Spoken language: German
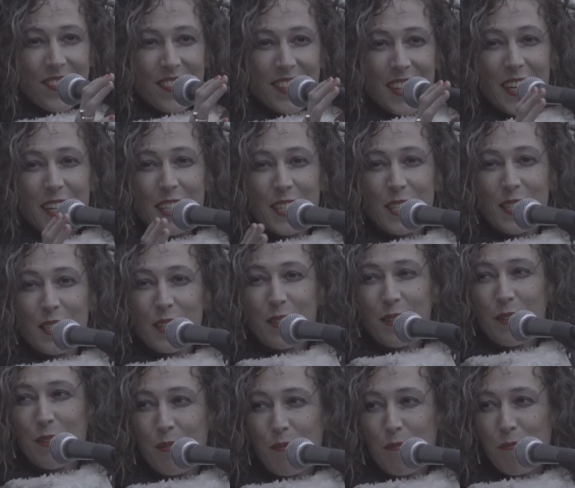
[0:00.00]
dass
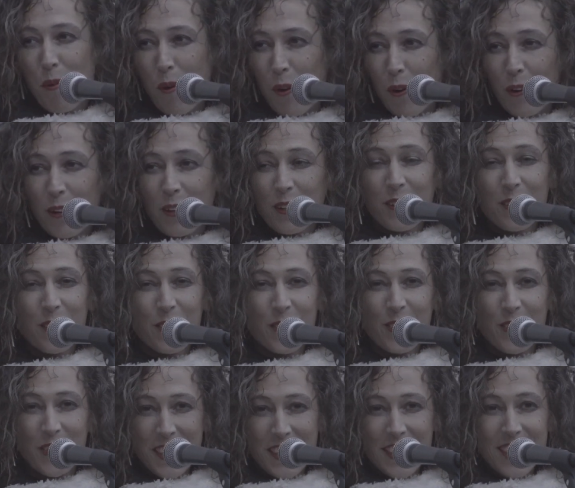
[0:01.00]
Paul
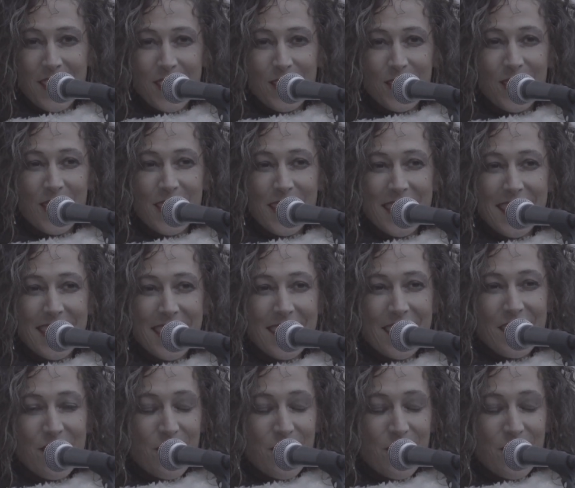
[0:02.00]
und ich uns